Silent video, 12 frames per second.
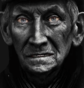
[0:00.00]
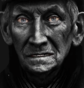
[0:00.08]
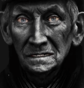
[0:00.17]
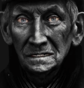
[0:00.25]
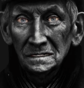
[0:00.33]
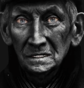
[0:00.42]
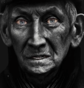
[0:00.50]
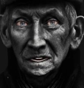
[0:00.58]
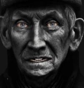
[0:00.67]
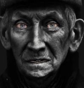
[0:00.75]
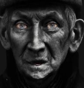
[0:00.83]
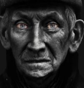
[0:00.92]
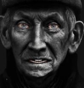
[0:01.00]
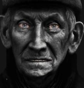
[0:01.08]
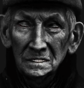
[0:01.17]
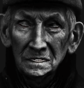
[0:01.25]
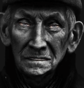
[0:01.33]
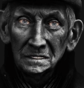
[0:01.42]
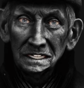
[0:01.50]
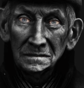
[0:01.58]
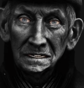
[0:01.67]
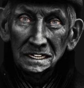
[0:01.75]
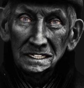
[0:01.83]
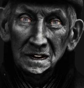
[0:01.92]
pour vous dire que la
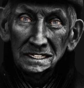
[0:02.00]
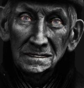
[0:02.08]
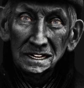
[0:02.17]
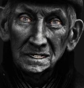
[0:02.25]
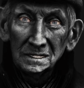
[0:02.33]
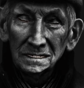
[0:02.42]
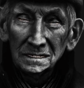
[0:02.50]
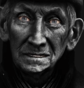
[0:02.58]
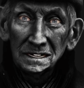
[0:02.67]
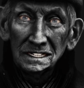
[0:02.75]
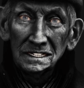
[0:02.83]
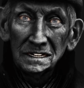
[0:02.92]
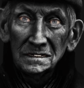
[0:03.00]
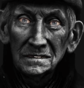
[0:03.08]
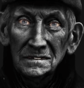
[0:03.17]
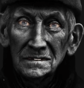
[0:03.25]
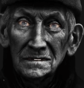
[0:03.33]
précaution essentielle de protection,